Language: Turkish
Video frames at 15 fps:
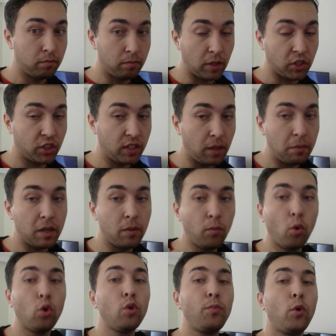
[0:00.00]
başından beri
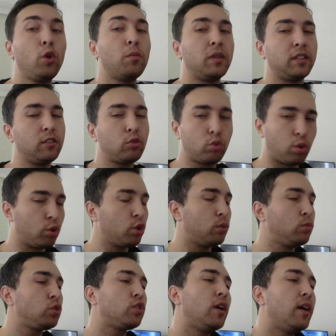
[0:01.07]
bu olup olmadığını
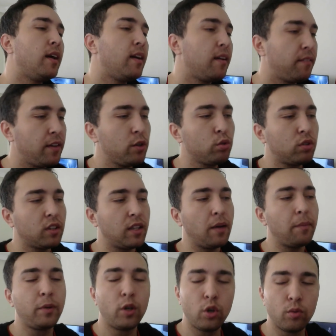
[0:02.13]
soruyormuş ve Utah da
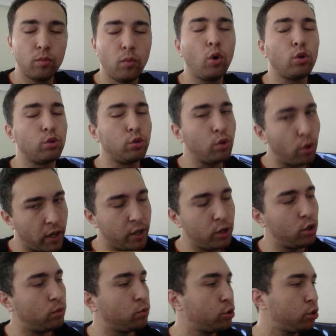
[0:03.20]
planın bu olduğunu
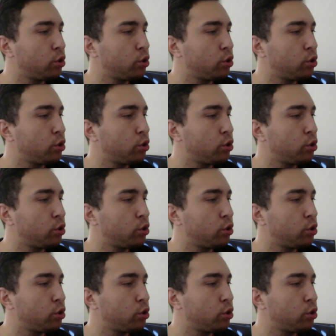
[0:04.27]
onaylıyormuş.